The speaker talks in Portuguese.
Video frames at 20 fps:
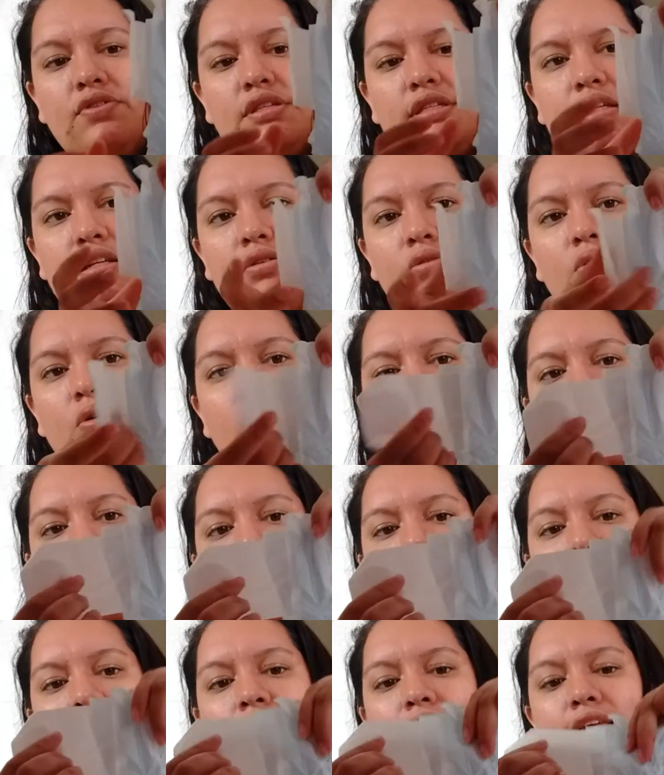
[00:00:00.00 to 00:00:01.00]
você não
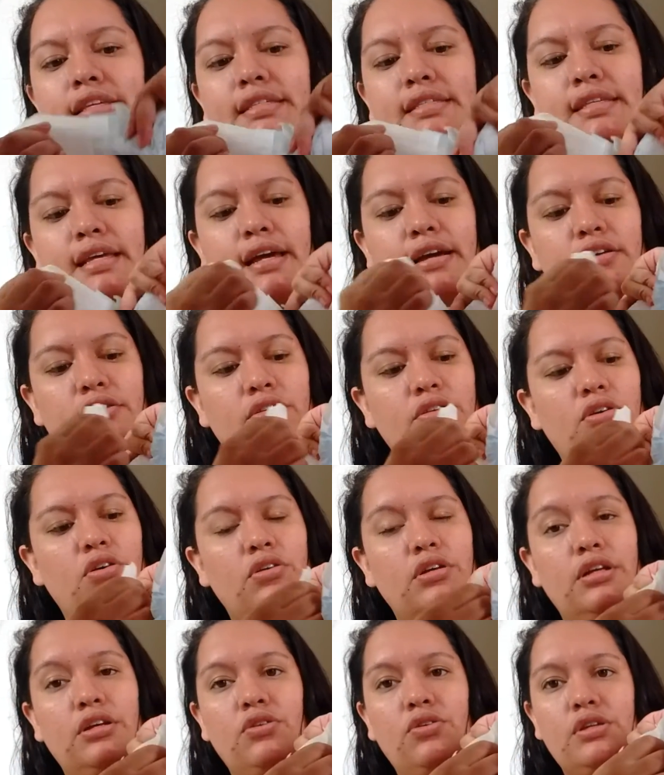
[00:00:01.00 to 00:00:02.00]
colocar ela certo,
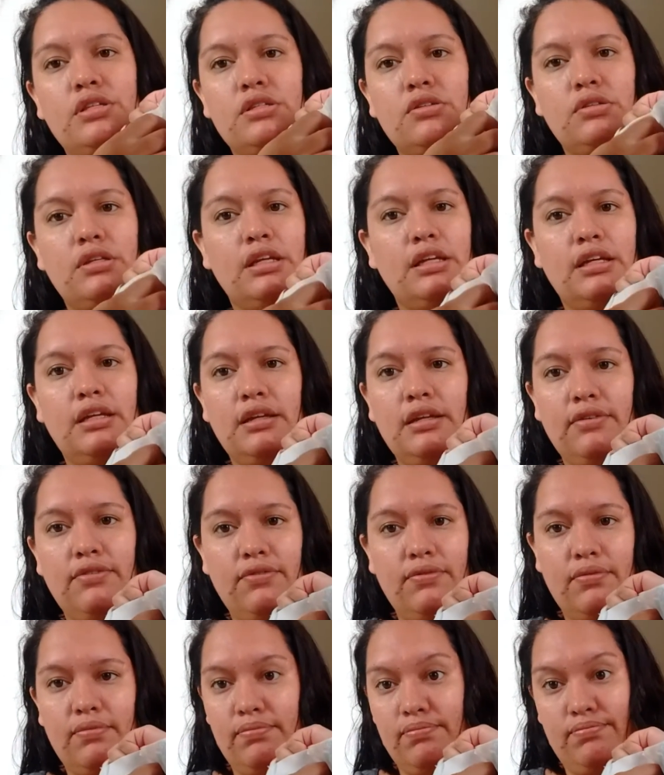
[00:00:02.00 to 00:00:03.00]
igual na Heloísa, tem que
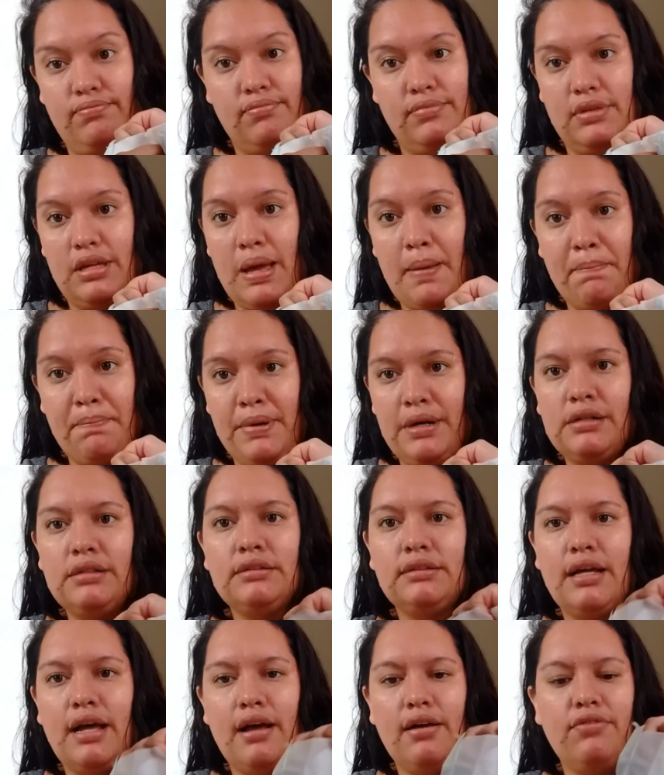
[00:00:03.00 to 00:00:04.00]

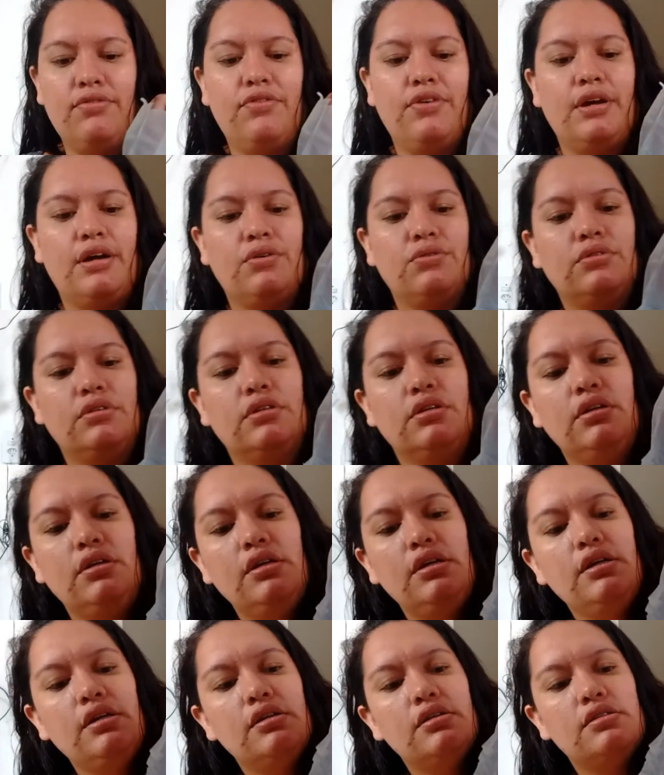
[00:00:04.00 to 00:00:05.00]
apertar a fralda.
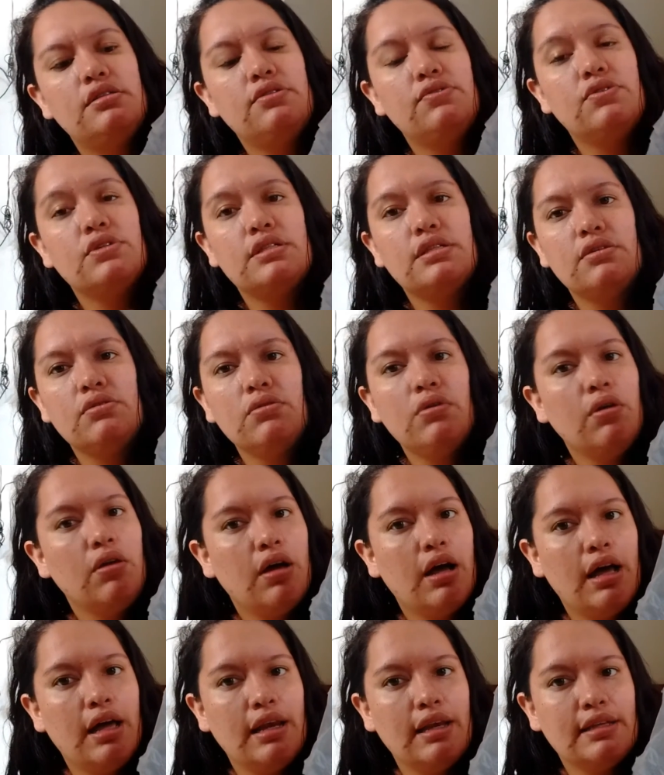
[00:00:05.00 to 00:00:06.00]
Se você não
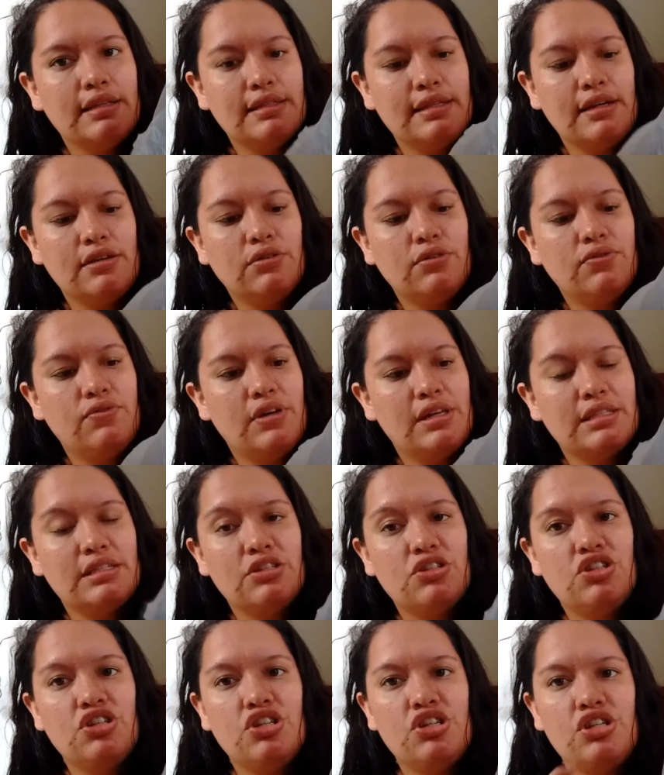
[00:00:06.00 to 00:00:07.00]
colocar ela certo,
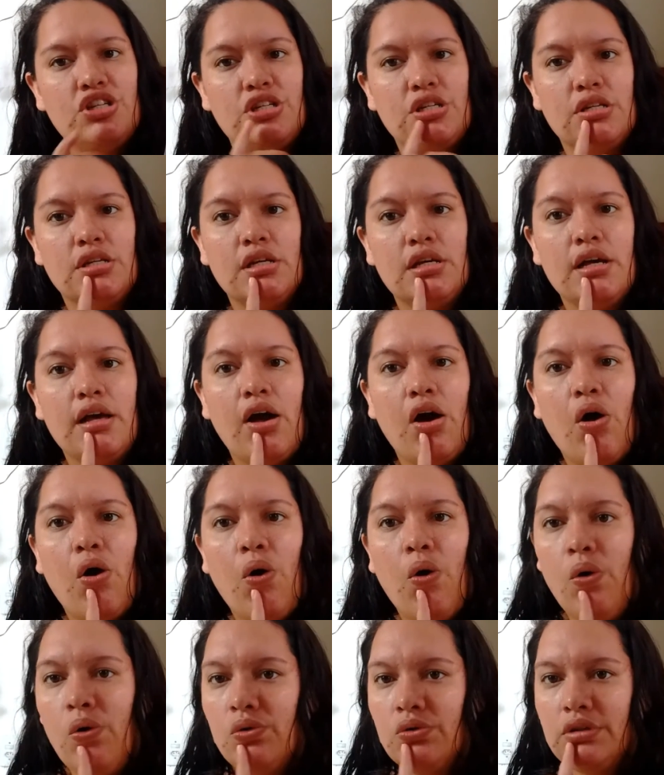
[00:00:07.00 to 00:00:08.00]
vaza xixi.
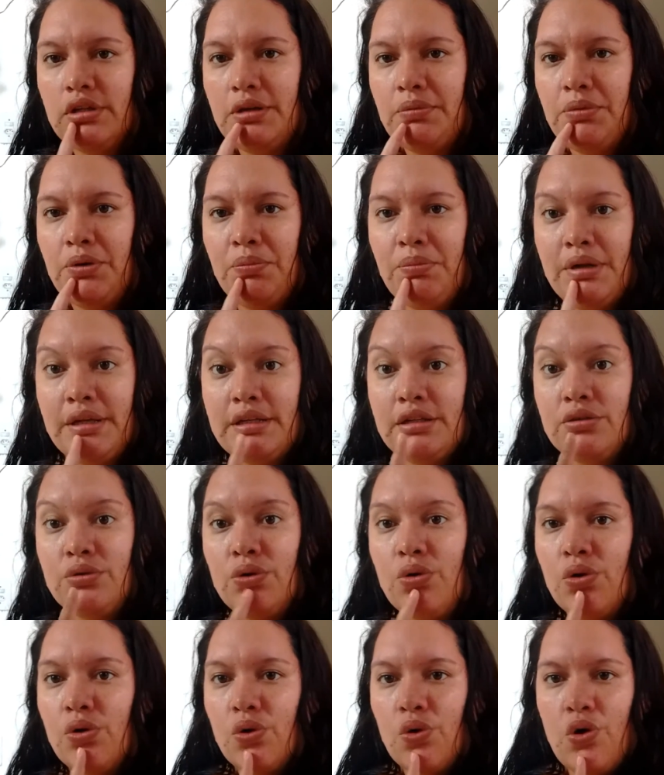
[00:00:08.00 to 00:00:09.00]
Ontem, meu
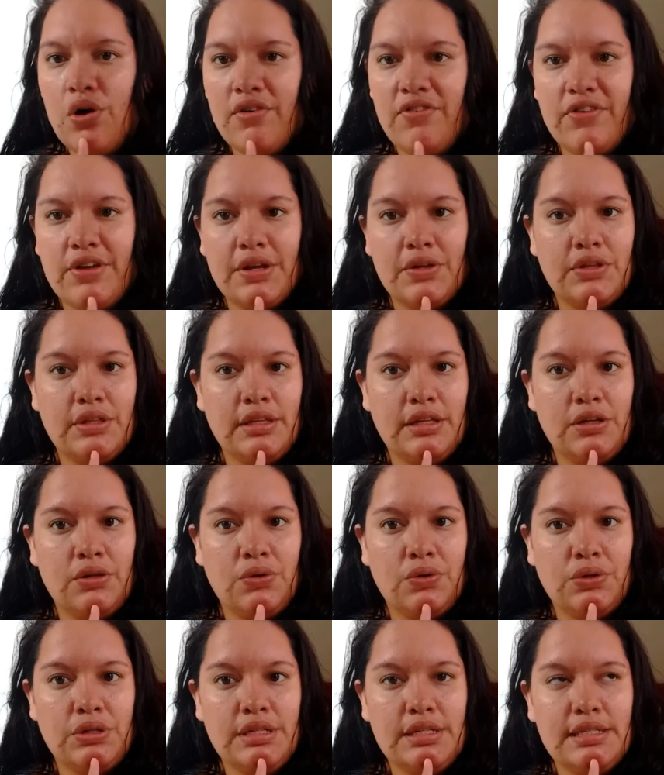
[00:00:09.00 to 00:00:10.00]
marido colocou a fralda na
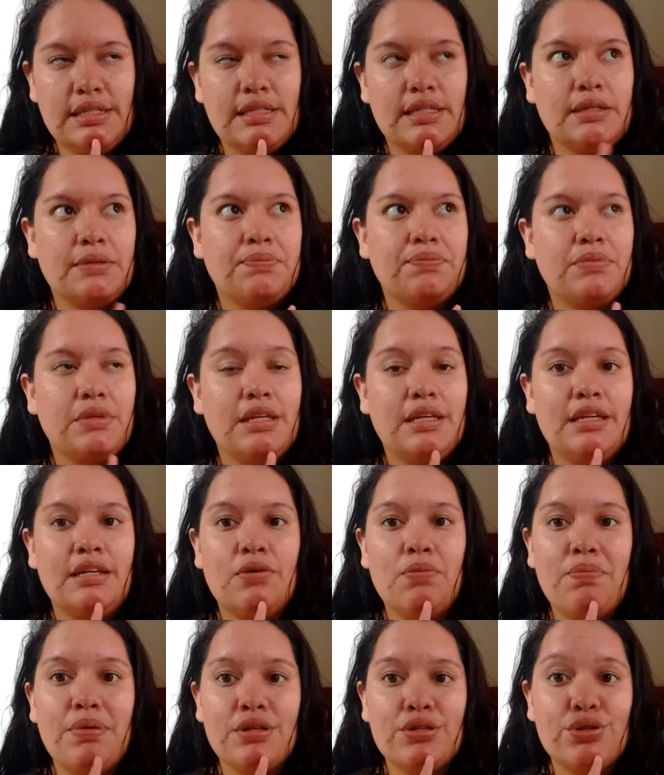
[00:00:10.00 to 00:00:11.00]
Heloísa e
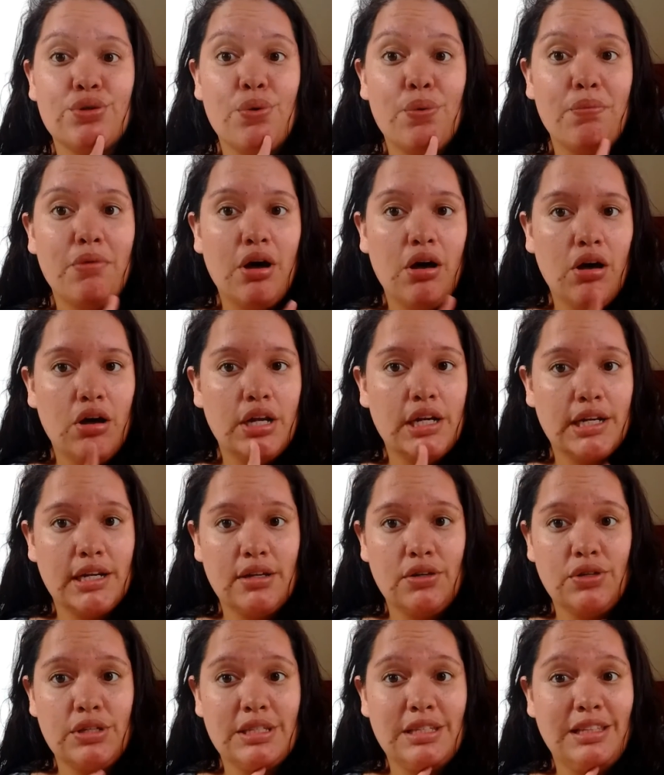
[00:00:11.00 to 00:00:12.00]
não passou uma hora
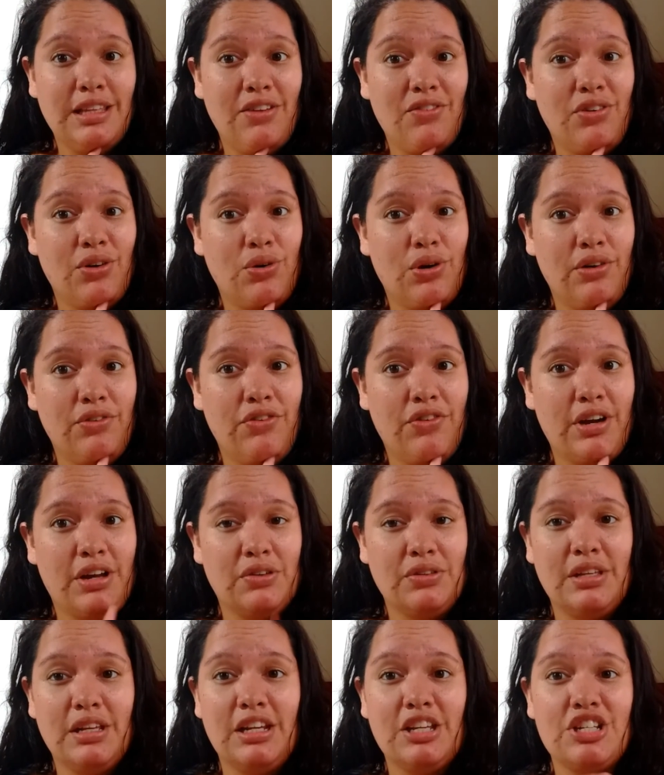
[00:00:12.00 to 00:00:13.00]
que a Heloísa tava com a
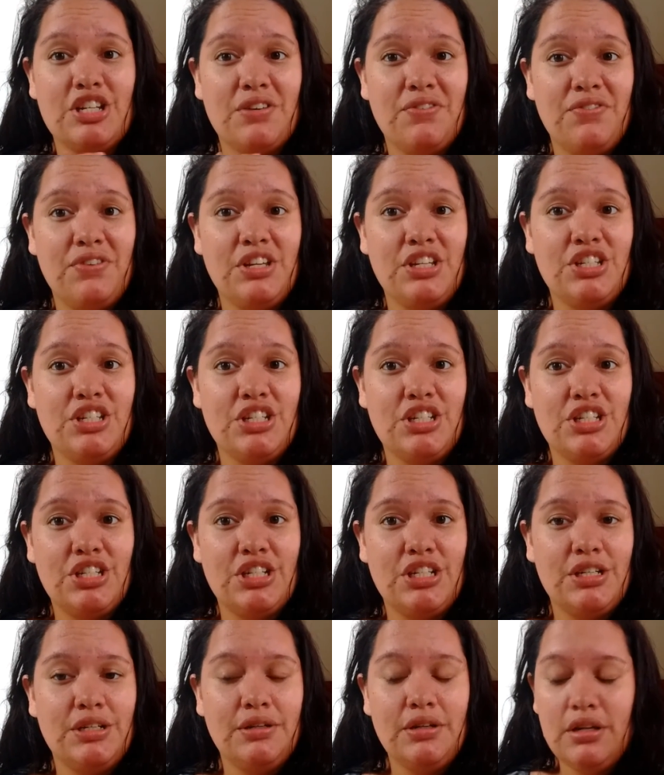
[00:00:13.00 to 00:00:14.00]
fralda. Ela já fez
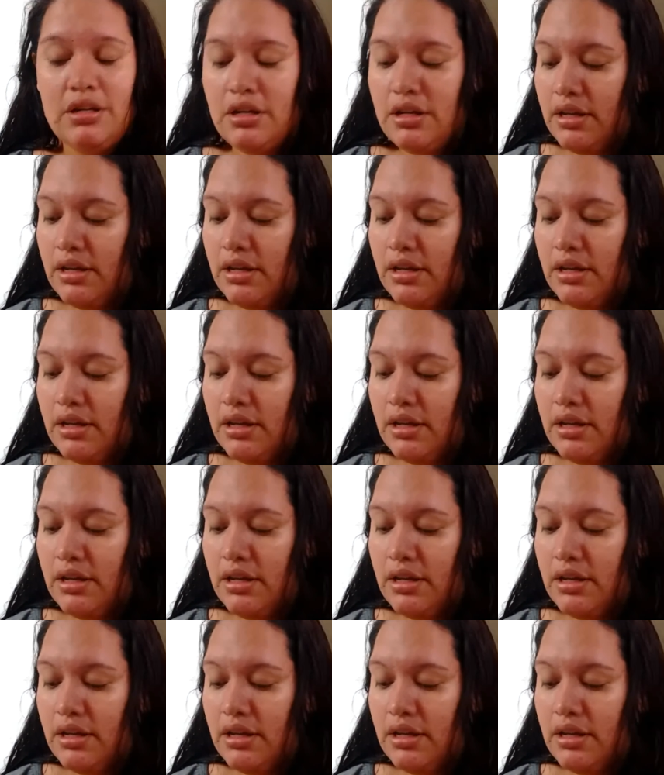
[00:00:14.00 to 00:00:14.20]
xixi